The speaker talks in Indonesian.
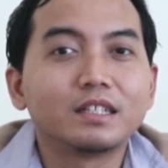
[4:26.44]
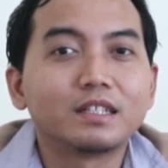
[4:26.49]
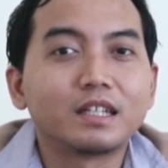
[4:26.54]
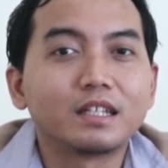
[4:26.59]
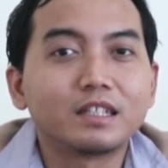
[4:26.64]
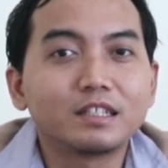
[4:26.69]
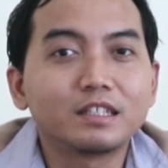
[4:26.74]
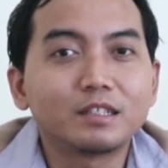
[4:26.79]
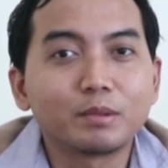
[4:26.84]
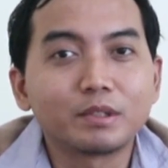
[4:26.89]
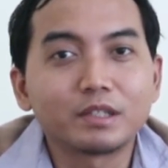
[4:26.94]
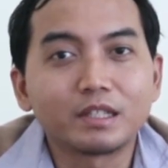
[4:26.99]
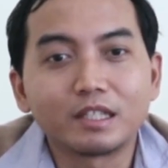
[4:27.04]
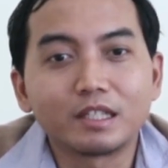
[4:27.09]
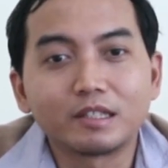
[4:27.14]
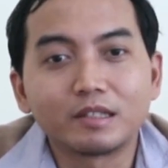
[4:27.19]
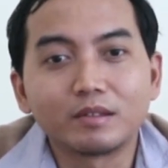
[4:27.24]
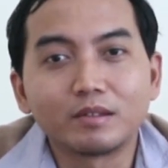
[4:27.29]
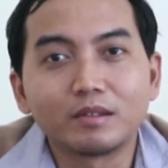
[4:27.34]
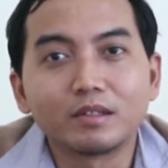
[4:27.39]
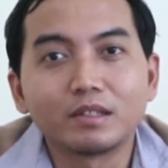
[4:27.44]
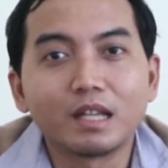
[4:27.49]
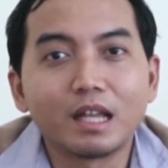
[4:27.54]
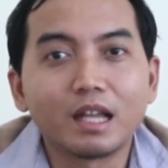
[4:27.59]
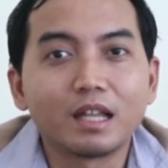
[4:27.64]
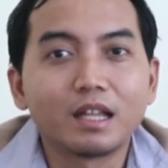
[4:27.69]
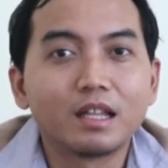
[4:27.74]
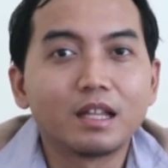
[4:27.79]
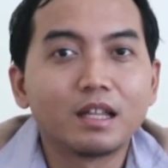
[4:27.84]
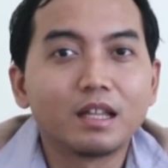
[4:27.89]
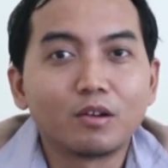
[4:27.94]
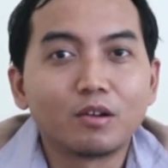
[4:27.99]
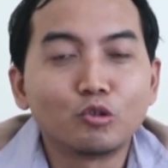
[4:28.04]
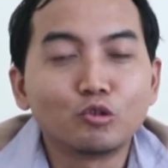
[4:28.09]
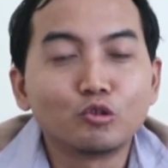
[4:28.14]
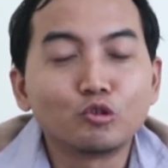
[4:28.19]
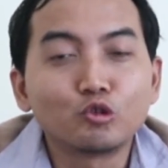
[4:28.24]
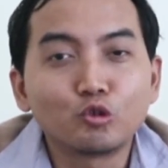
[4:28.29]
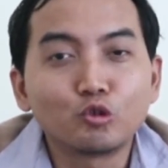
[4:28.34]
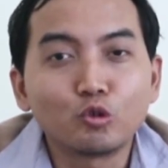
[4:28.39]
Jadi seperti itu. Nah,
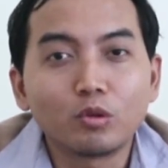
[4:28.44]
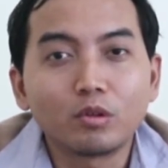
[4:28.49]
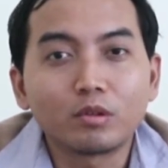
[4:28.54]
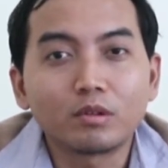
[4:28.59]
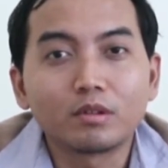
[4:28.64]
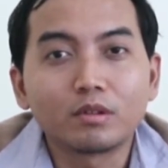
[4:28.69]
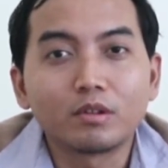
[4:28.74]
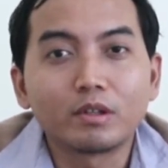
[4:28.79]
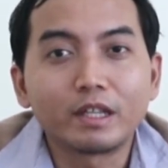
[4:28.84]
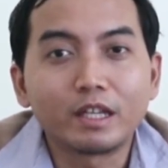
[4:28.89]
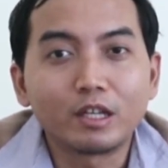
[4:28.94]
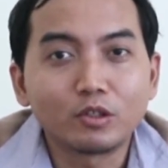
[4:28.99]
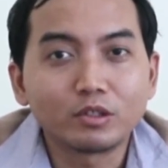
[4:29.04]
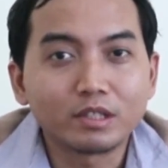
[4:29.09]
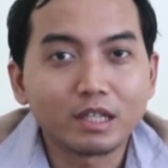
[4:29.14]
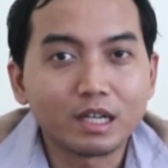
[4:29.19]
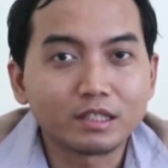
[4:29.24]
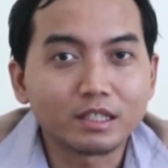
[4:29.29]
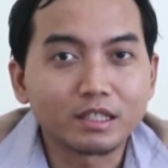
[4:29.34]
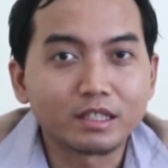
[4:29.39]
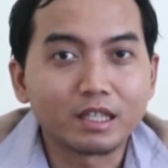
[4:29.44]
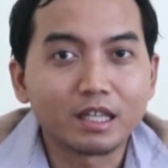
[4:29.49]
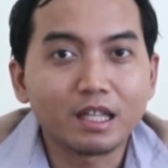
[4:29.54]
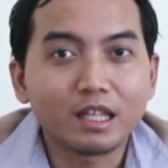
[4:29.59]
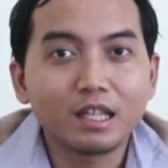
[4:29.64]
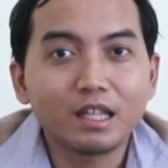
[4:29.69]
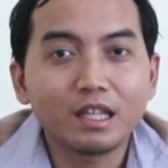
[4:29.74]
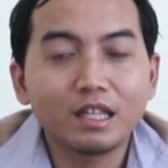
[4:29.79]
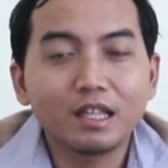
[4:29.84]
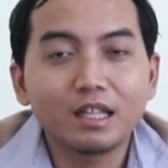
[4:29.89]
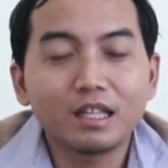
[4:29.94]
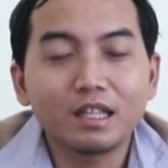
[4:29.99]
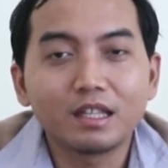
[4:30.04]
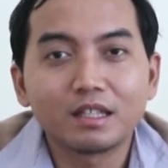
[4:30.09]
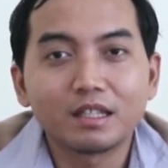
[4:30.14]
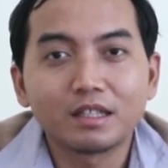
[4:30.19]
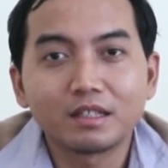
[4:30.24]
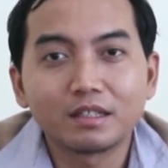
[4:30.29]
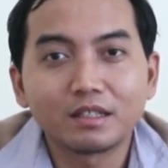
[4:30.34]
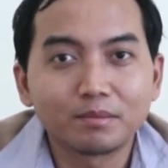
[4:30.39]
untuk ilustrasinya
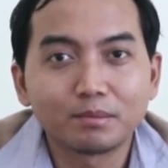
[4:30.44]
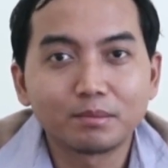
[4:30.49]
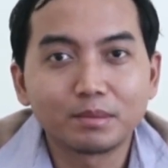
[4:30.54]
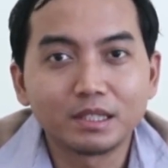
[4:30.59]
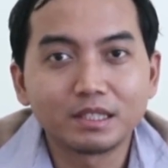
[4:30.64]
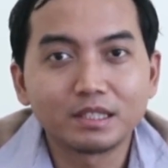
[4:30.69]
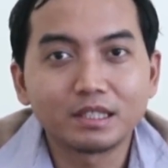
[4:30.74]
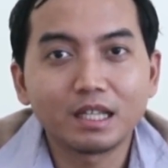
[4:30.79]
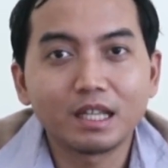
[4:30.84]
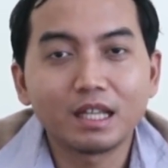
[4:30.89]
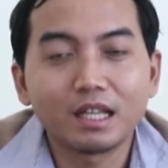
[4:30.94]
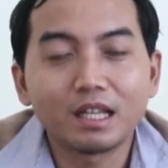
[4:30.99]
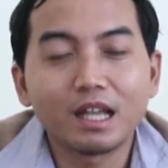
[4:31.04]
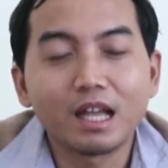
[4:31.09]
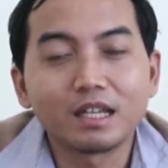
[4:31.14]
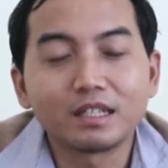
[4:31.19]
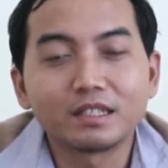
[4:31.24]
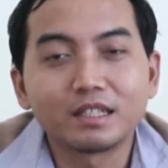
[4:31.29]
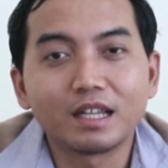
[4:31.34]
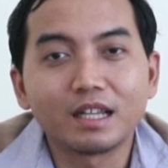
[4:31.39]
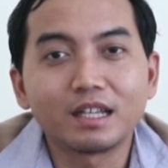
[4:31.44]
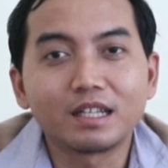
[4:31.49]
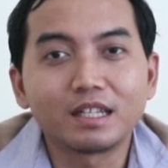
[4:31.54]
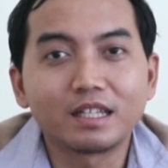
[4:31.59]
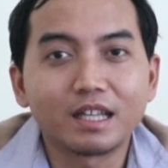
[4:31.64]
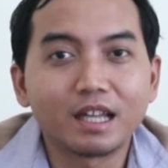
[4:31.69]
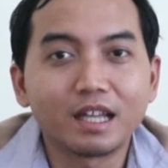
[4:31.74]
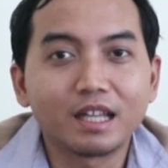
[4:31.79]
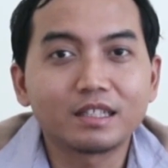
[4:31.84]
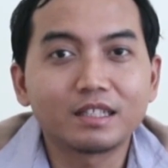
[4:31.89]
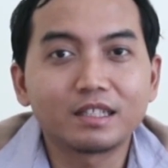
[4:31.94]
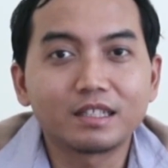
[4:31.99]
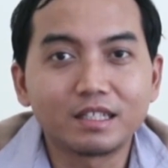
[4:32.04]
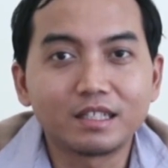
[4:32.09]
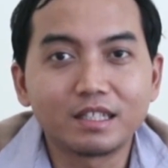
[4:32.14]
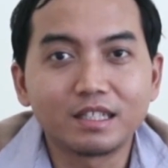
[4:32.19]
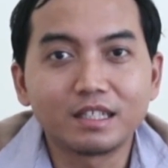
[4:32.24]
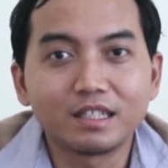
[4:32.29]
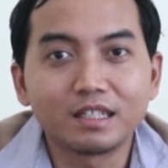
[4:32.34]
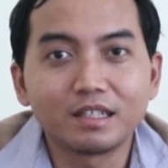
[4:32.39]
bisa Anda lihat
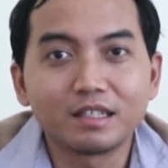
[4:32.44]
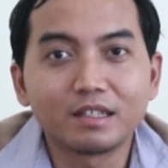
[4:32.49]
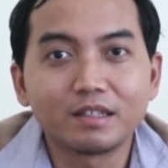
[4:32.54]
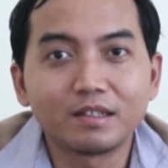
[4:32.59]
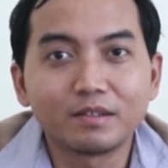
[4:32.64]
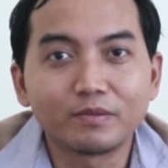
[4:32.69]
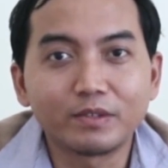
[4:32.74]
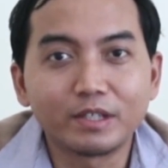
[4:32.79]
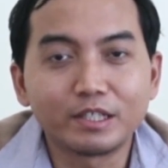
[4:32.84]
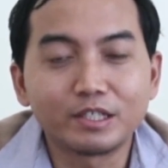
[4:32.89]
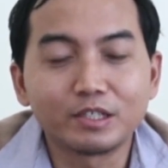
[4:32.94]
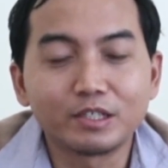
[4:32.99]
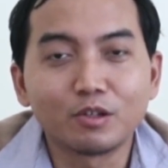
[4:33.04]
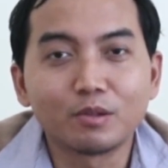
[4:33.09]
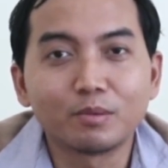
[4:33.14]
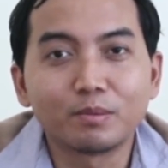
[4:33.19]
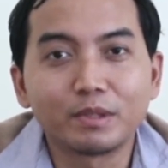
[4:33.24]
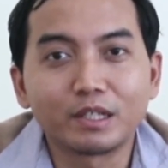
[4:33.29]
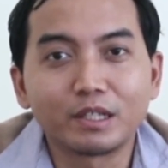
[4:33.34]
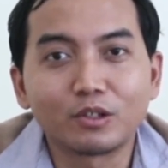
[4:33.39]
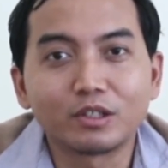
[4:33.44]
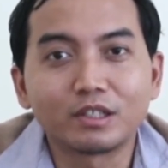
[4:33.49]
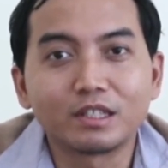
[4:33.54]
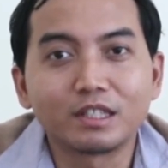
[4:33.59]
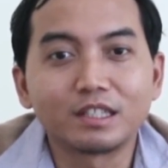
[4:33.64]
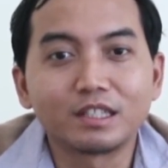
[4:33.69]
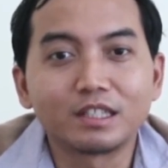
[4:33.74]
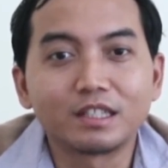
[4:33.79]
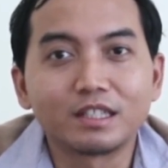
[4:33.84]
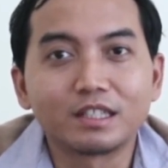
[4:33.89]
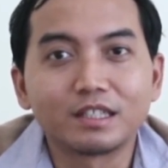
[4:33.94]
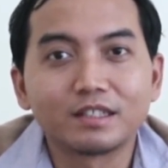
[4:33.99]
di video berikut ini.